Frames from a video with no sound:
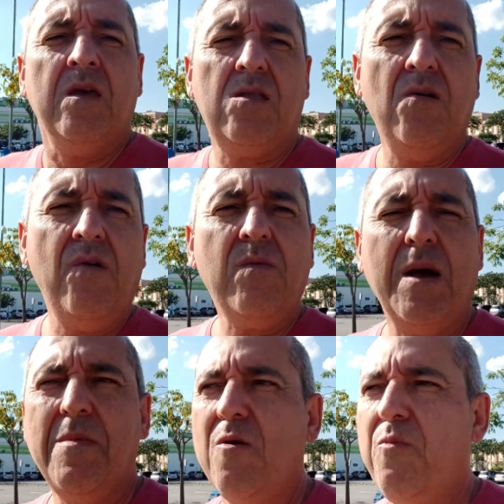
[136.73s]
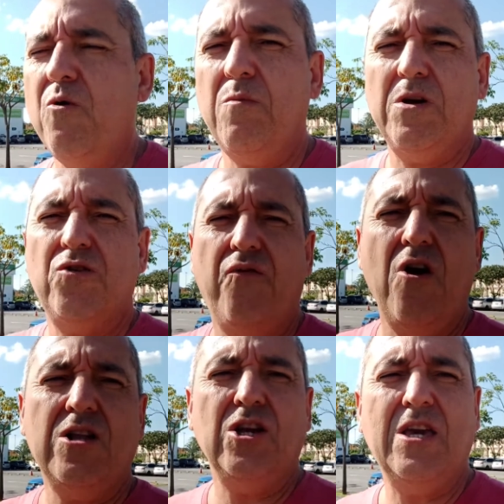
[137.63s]
Então vamos caminhar um pouco mais
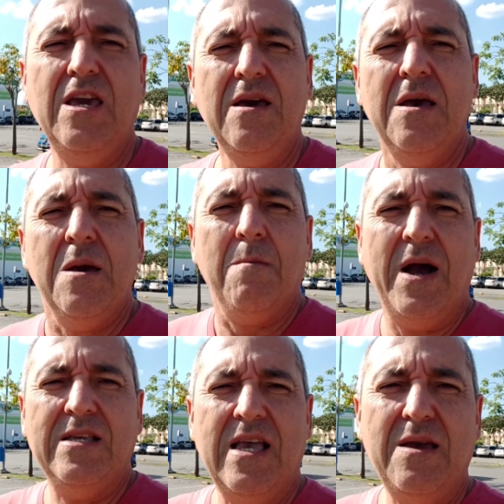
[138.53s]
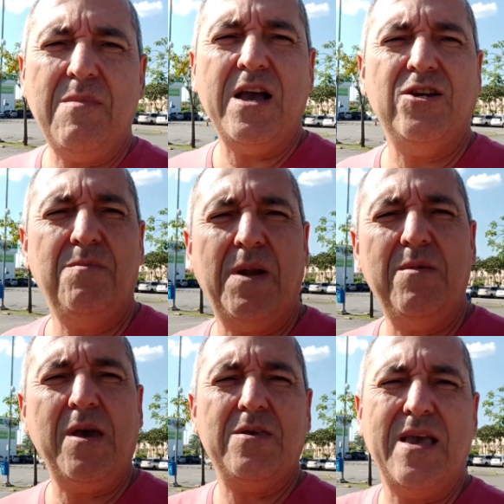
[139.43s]
forte aqui, mas a imagem para
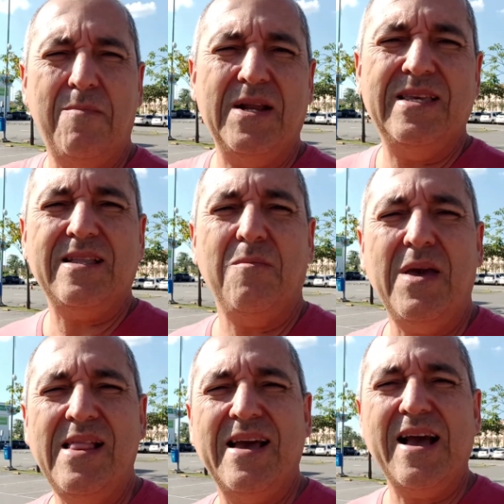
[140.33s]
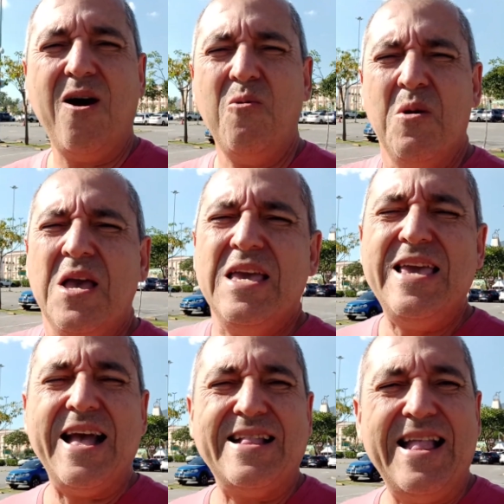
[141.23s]
mim se apresenta bem legal
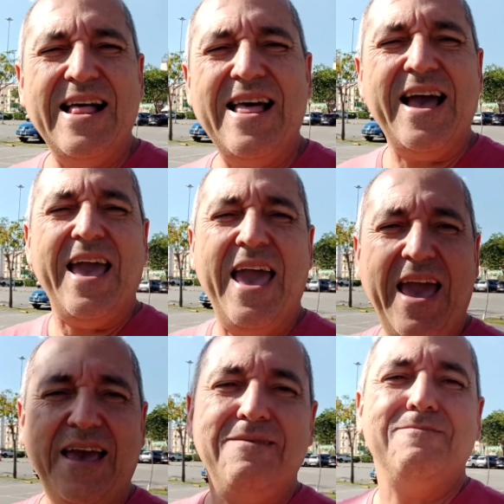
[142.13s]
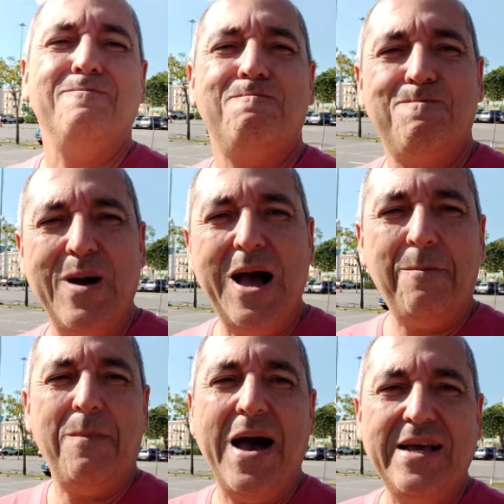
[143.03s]
e a tela é...
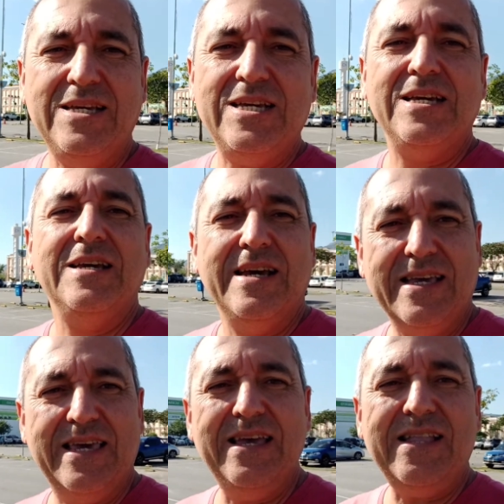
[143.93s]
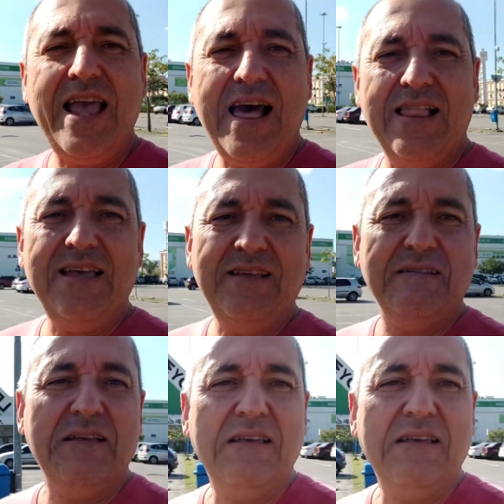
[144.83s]
Rapaz, que tela, hein?